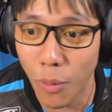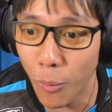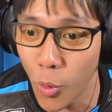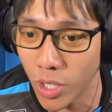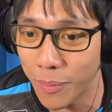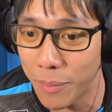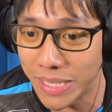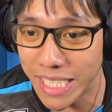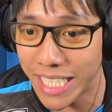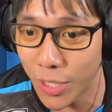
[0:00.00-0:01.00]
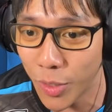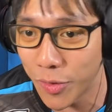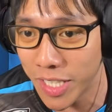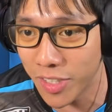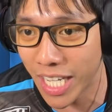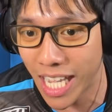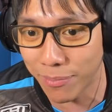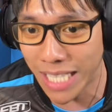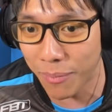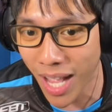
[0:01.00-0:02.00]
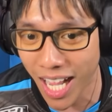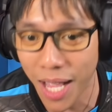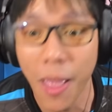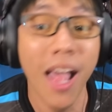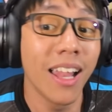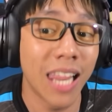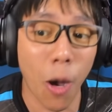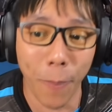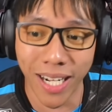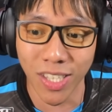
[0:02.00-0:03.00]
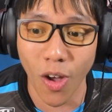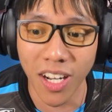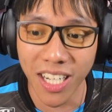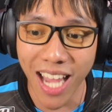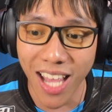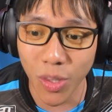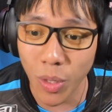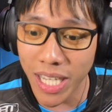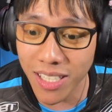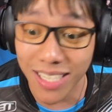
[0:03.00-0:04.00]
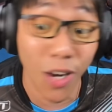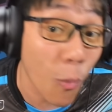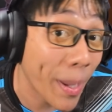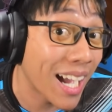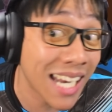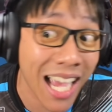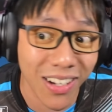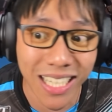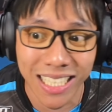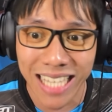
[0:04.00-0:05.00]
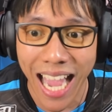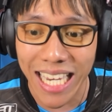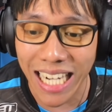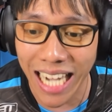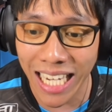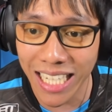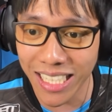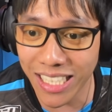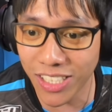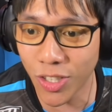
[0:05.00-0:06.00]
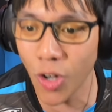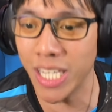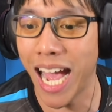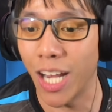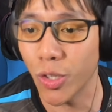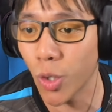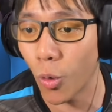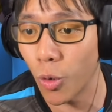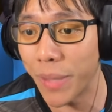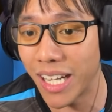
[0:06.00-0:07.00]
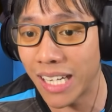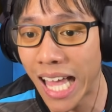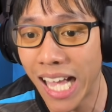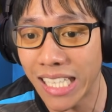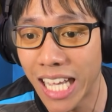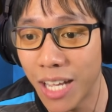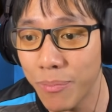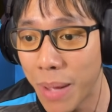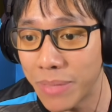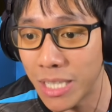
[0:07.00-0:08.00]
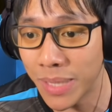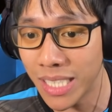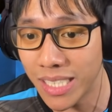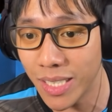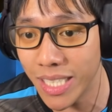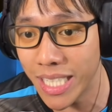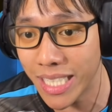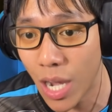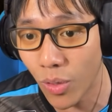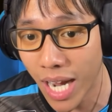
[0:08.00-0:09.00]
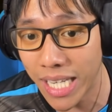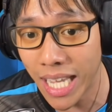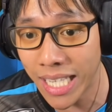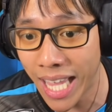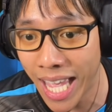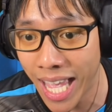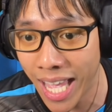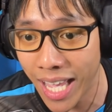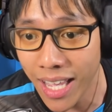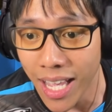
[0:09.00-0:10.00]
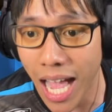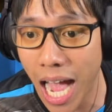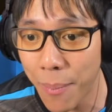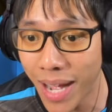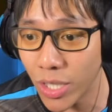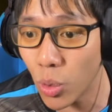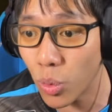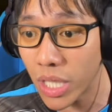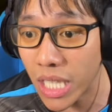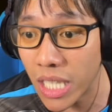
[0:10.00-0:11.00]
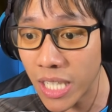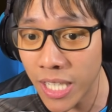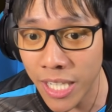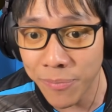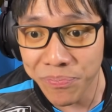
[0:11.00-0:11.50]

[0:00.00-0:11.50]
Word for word: ผมพูดกับ NPC ได้ด้วยเว้ยโอเคครับเจ๋งมากฮะเราไปกันต่อได้เลยฮะตรงนี้คือถ้าลงไปข้างล่างก็คือตายดังนั้น ก็อย่าตกลงไปข้างล่างนะฮะแบบนี้มันอีกยาวไกลแน่ๆอ่ามาตรงนี้